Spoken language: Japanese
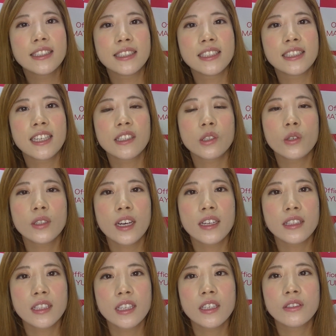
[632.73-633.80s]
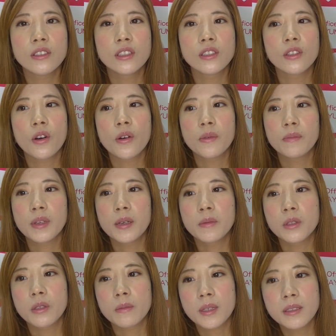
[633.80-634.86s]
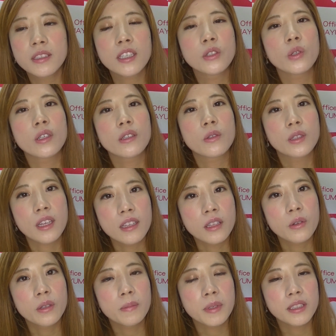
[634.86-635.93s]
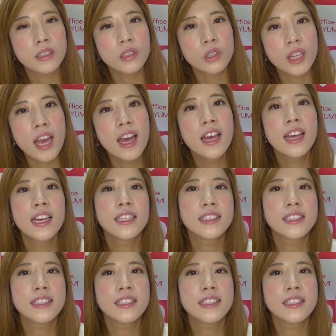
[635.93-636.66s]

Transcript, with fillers: 人生相談にうちの宮本真由美社長が答えておりますので、